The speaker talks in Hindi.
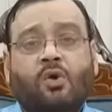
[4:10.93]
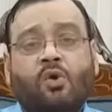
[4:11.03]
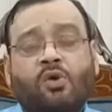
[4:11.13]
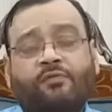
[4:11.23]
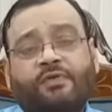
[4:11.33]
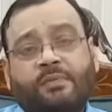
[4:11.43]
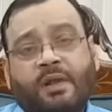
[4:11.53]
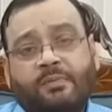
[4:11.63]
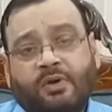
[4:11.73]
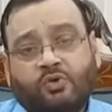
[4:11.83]
और
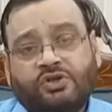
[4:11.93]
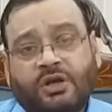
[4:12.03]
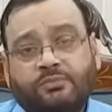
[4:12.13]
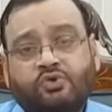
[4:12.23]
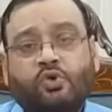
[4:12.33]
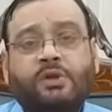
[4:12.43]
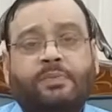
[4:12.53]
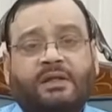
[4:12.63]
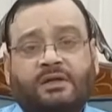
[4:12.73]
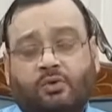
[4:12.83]
फीमेल में कुछ कमज़ोरी
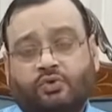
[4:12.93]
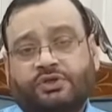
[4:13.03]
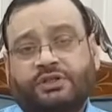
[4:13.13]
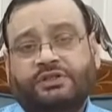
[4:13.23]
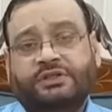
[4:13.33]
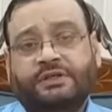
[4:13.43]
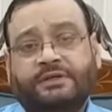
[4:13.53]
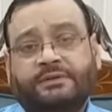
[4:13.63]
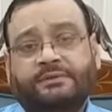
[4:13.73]
पैदा हो जाती है